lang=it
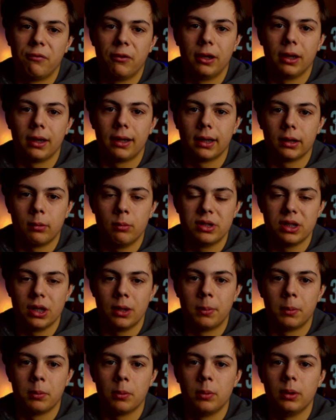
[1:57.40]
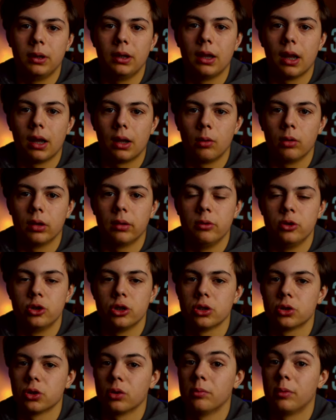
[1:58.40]
Final Cut mi serve proprio editarlo e DaVinci
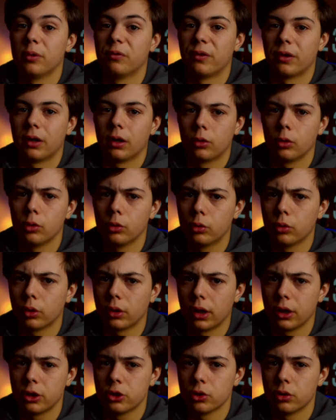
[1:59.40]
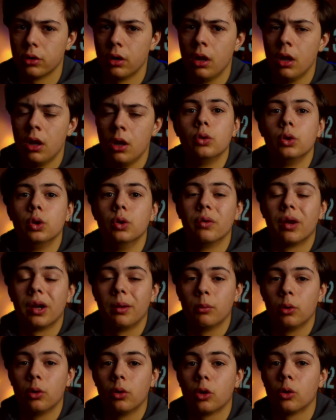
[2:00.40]
Resolve per fare la color correction.
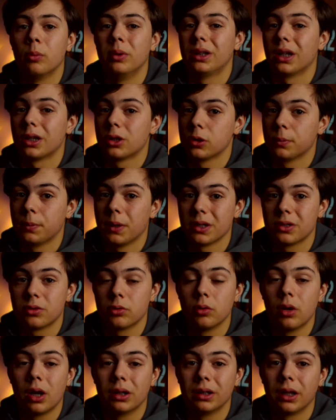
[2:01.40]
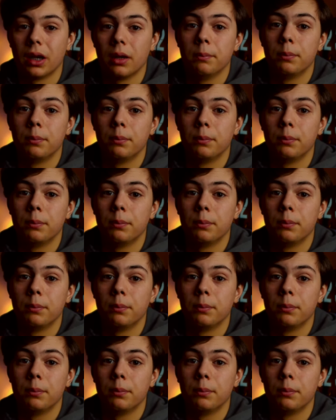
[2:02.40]
Dovremo come terzo passo andare a